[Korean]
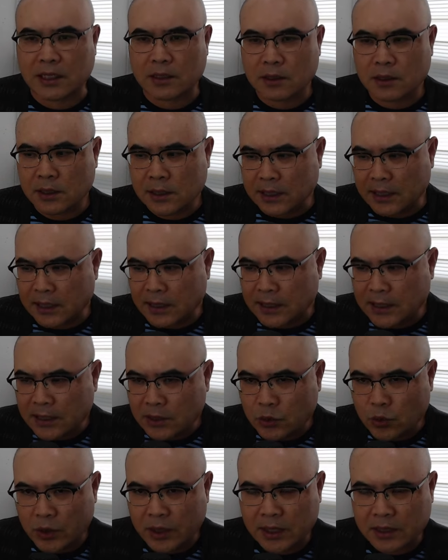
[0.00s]
그러니까 이
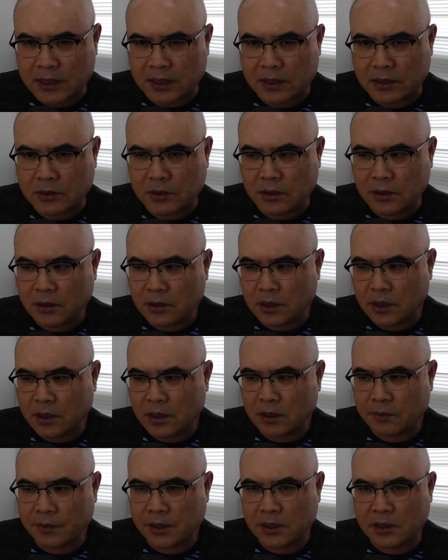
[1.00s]
조항에 따라서
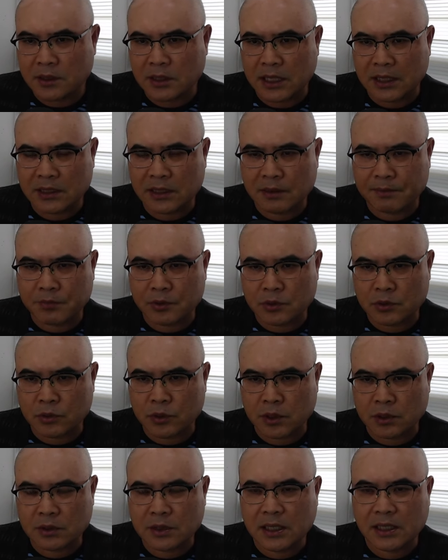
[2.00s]
이미 그 한일 합병
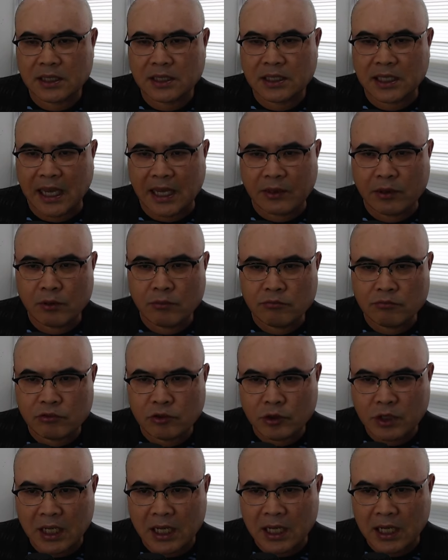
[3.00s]
조약은 당연
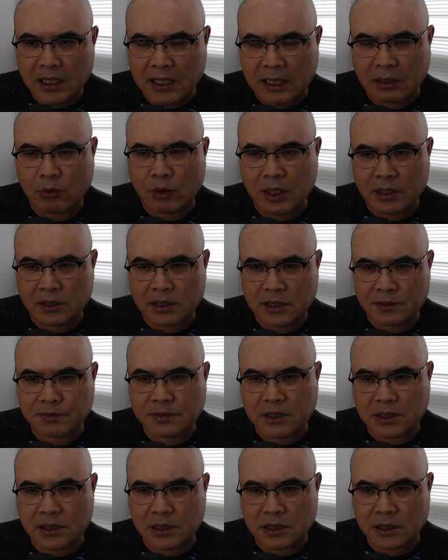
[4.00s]
무효다라고 하는
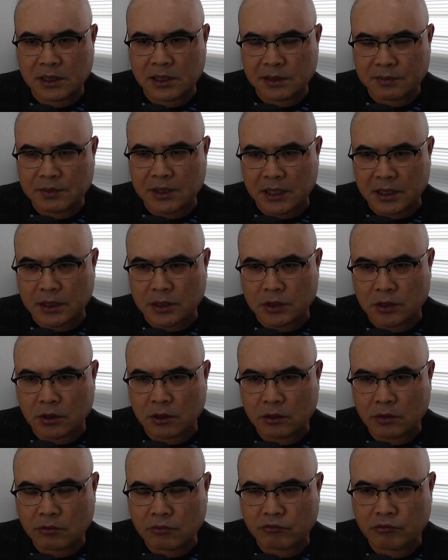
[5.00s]
입, 장이죠
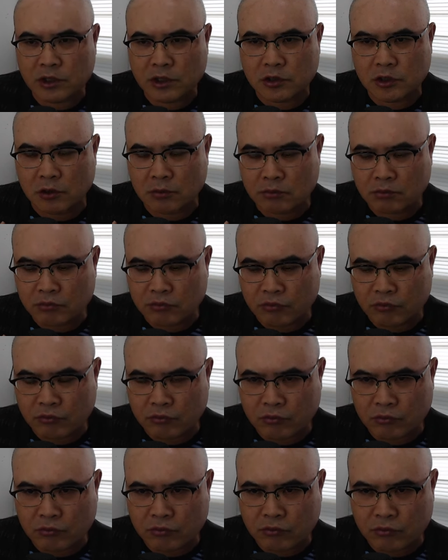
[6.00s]
우리
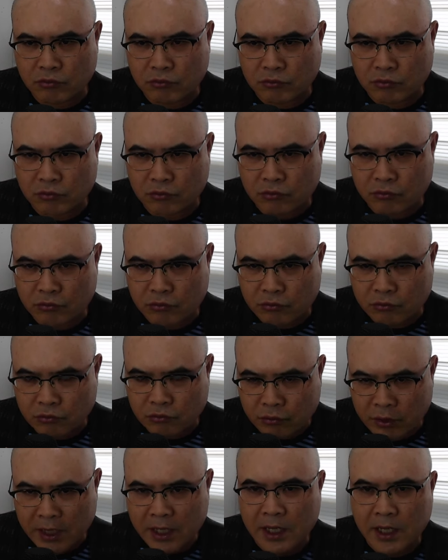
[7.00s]

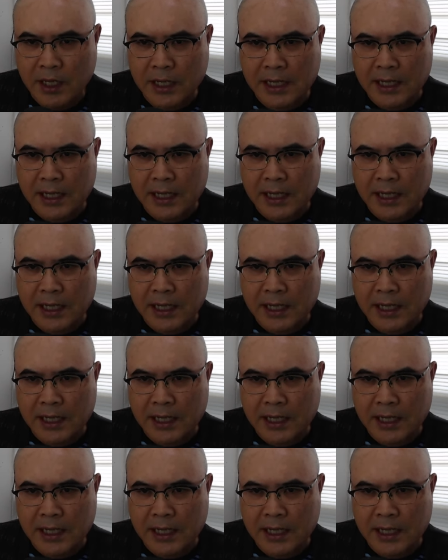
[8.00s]
정부의